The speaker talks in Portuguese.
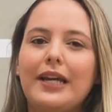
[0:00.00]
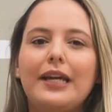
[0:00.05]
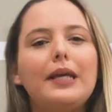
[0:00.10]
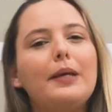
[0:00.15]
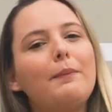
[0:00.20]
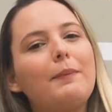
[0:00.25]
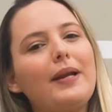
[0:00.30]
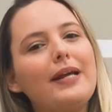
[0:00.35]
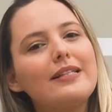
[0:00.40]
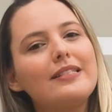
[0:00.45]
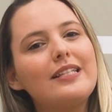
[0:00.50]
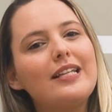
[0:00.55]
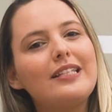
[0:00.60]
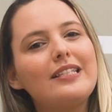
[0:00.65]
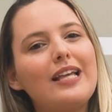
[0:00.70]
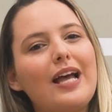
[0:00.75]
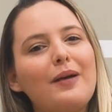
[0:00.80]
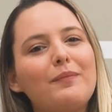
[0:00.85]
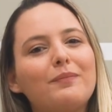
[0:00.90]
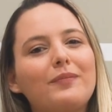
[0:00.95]
E para
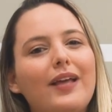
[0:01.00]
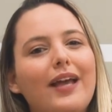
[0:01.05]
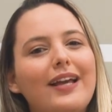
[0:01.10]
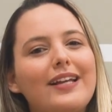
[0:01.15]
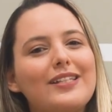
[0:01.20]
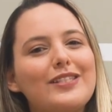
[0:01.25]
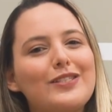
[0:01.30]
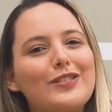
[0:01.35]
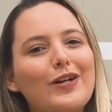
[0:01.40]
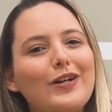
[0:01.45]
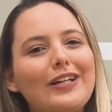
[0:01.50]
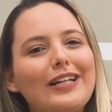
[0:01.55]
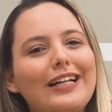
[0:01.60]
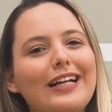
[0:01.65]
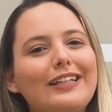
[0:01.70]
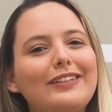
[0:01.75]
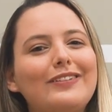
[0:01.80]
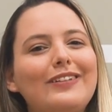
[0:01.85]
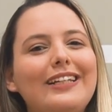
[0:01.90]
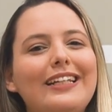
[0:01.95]
acessar, é só
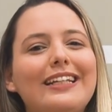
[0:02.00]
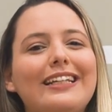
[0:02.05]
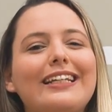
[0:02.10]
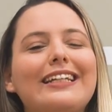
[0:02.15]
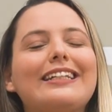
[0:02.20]
clicar no link